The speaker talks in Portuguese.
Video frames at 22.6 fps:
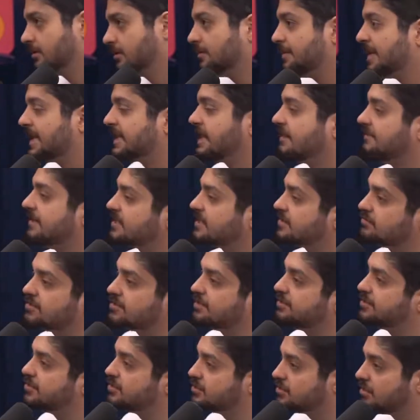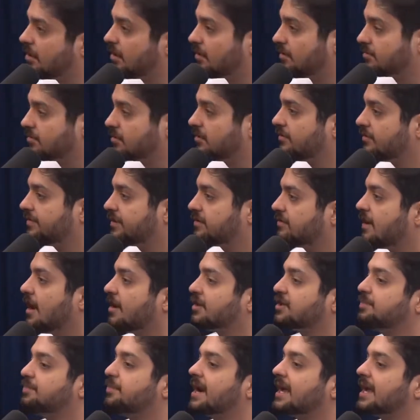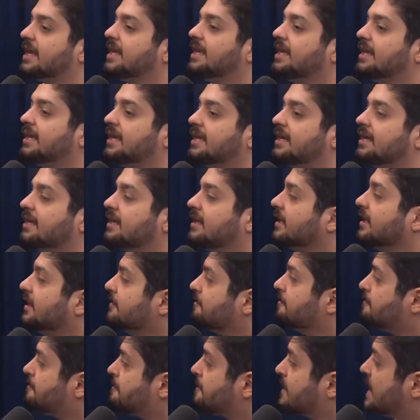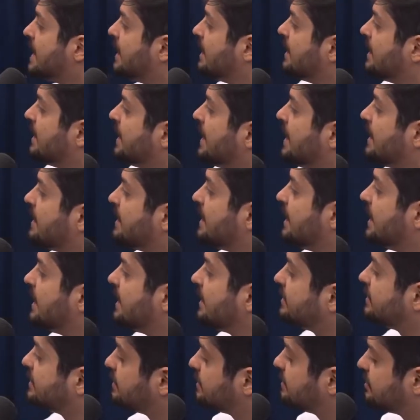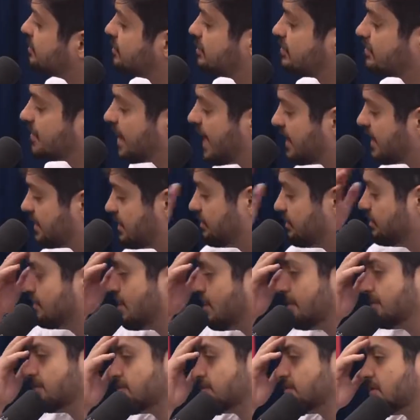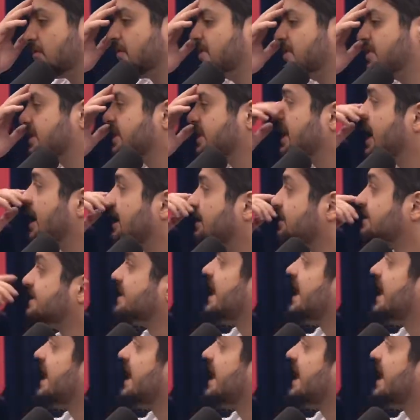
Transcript: O metaverso é um tipo de jogo, é um jogo virtual. É tipo aquele é... Ah, tinha um nome de um jogo Second antigo. É Life.